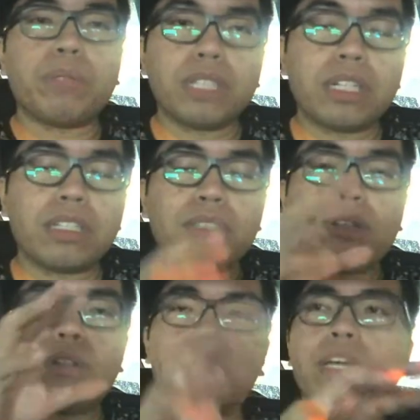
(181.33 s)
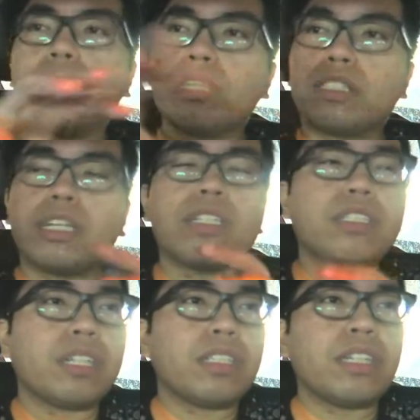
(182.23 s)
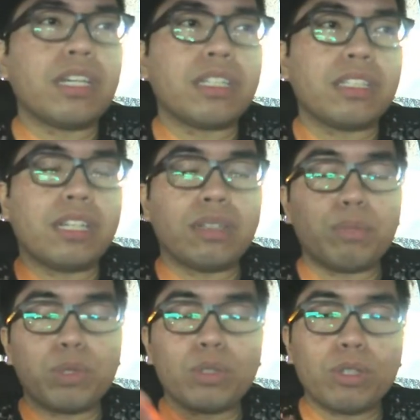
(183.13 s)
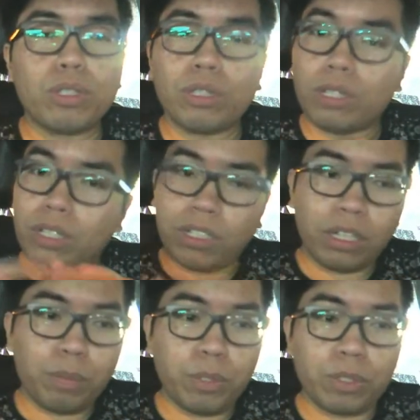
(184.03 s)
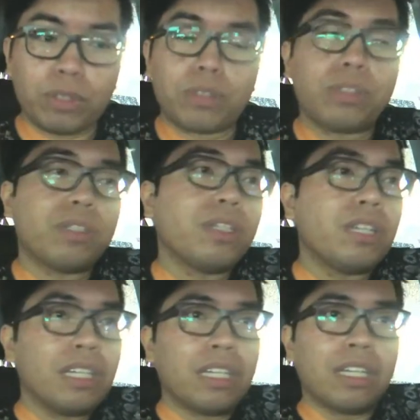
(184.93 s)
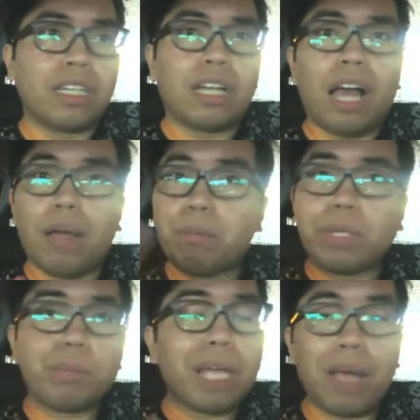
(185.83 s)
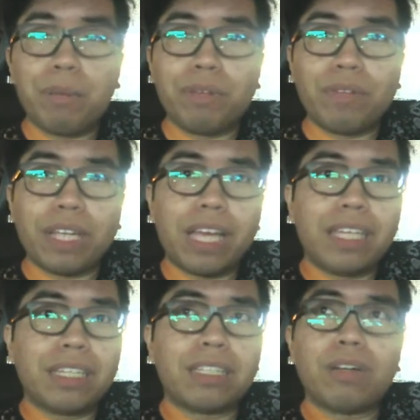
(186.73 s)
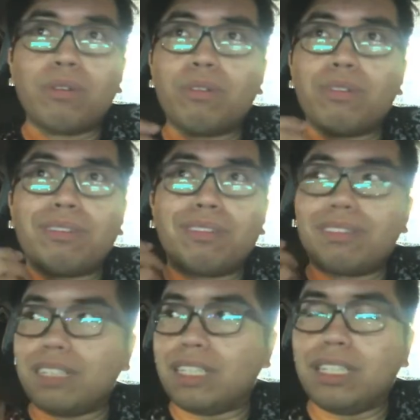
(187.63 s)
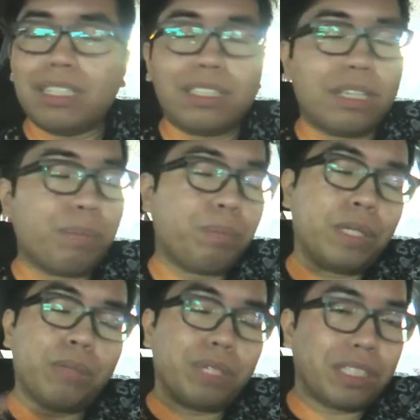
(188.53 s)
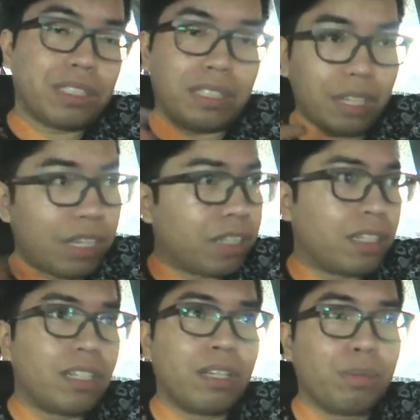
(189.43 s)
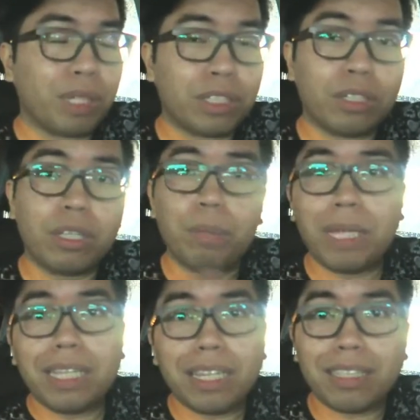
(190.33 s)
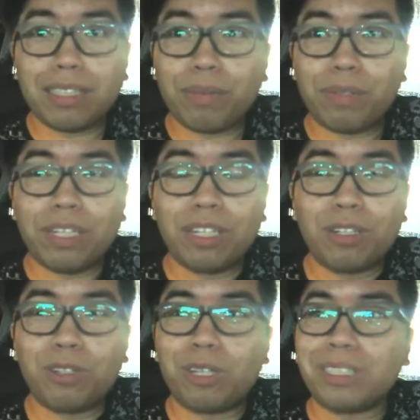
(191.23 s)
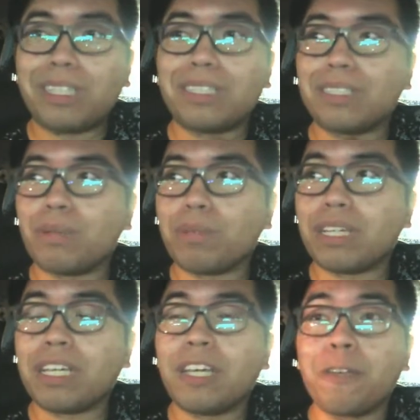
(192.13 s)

kami sa ganito, yan, shot, shot, shot, then putol, tapos Ah, maraming variety akong iniisip, minimix and match ko. Depende rin sa feel ko kasi syempre